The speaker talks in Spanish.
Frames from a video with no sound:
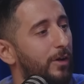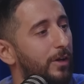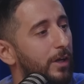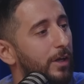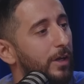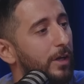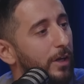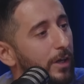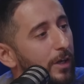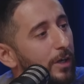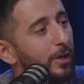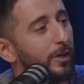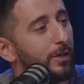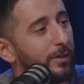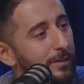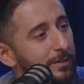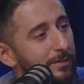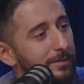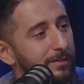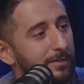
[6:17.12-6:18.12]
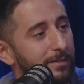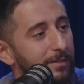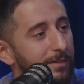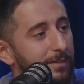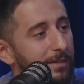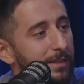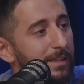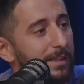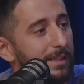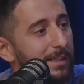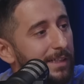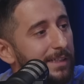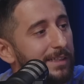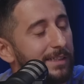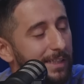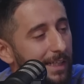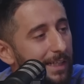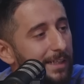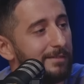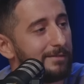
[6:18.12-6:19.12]
mí creo que eso es un milagro.
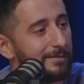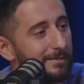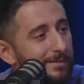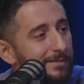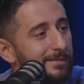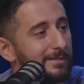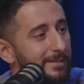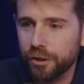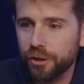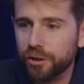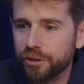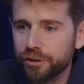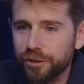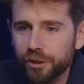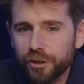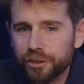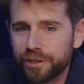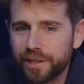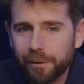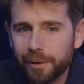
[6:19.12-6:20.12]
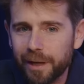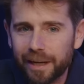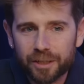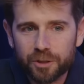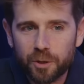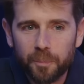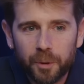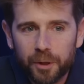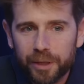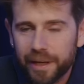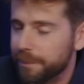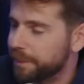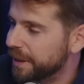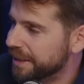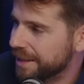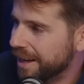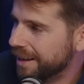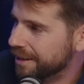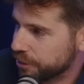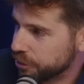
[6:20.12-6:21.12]
sí. Yo no, sabía que eso podía
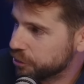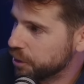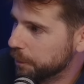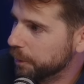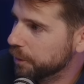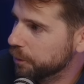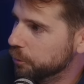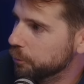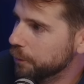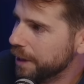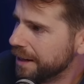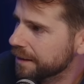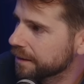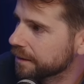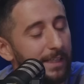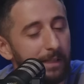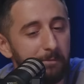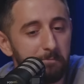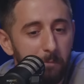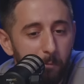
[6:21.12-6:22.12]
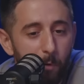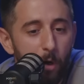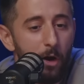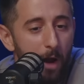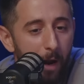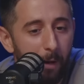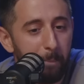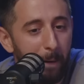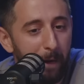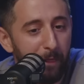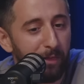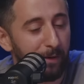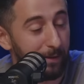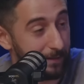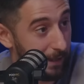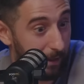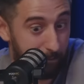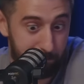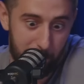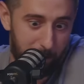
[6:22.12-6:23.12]
pasar. ¿Eso se puede eh, curar? Sí. Bueno, al parecer
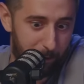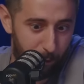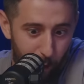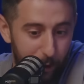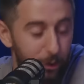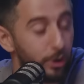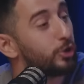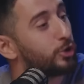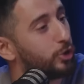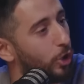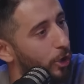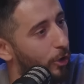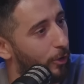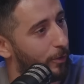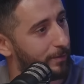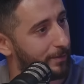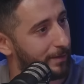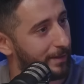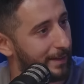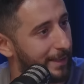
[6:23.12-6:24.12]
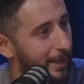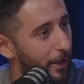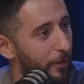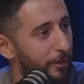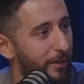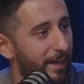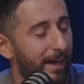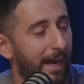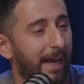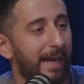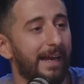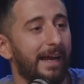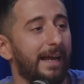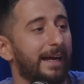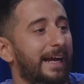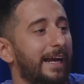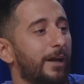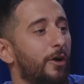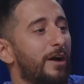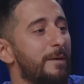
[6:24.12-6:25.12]
lo ha hecho solo. Una decir, eh,
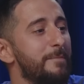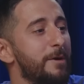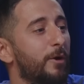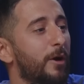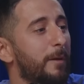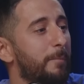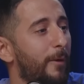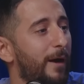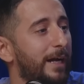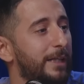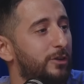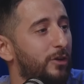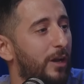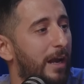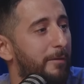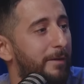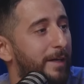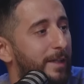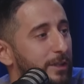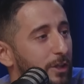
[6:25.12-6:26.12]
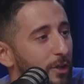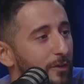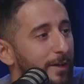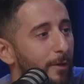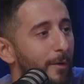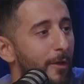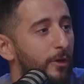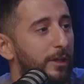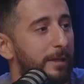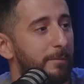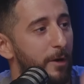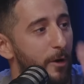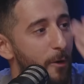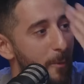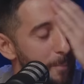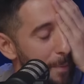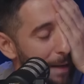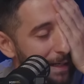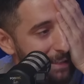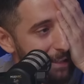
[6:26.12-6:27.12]
creo que mi cuerpo ha hecho la versión de cuando te ponen
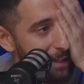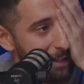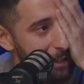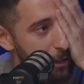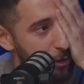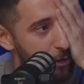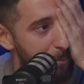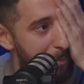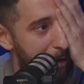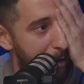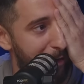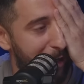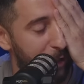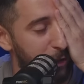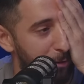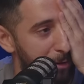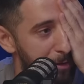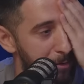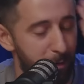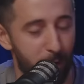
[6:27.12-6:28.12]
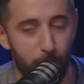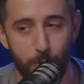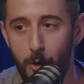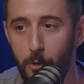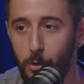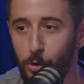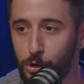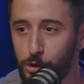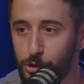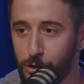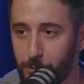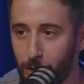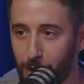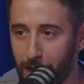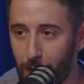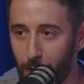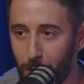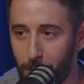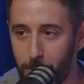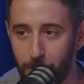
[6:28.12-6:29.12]
un parche de niño y parece que ha sobrevivido a un obús
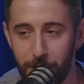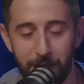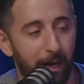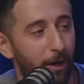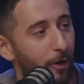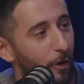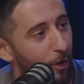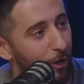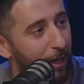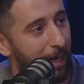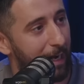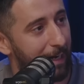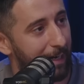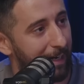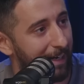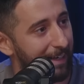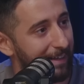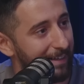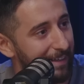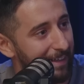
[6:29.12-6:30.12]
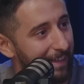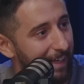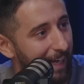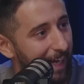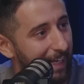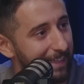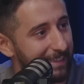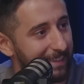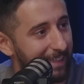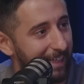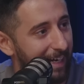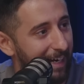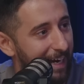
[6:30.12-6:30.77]
porque lo ponían color carne. Así que